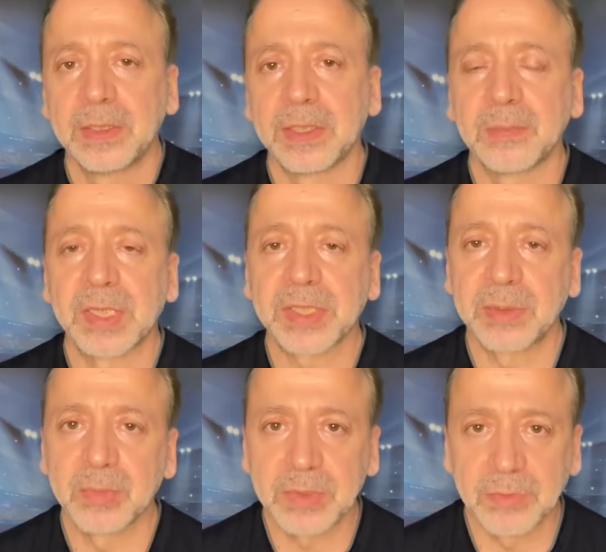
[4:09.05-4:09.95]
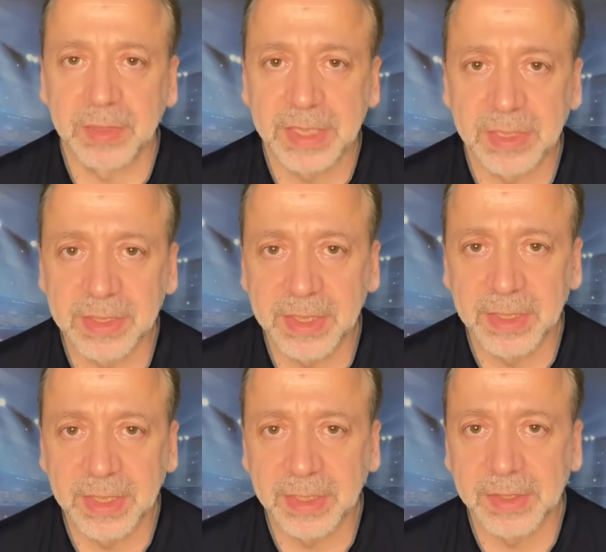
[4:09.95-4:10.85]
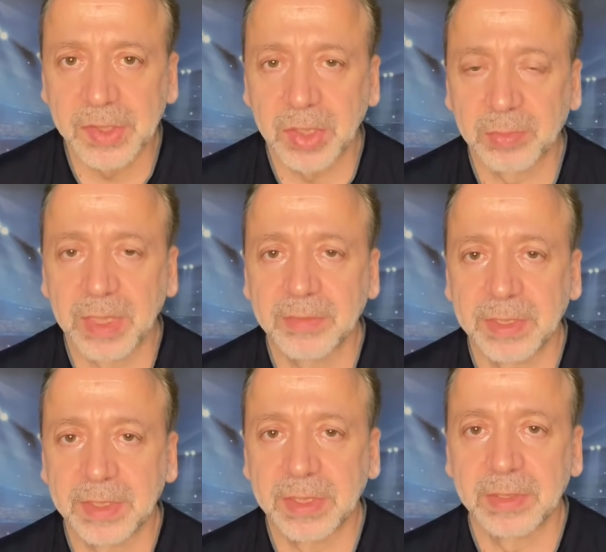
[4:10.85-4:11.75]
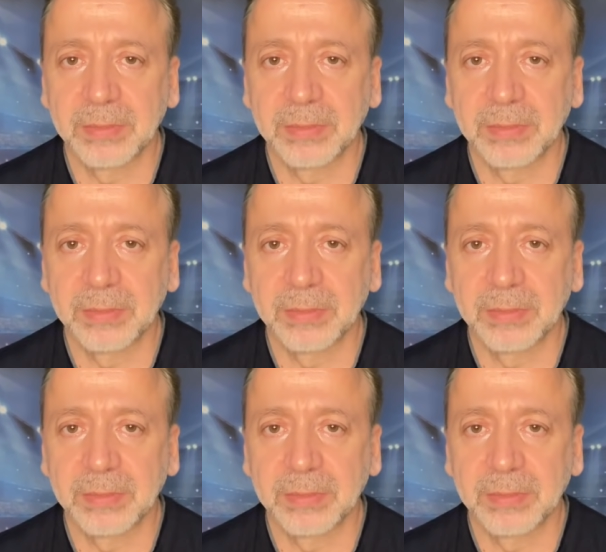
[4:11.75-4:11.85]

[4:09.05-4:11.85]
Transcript: e, Başkan Mustafa Cengiz'e gerekli cevaplar verildi.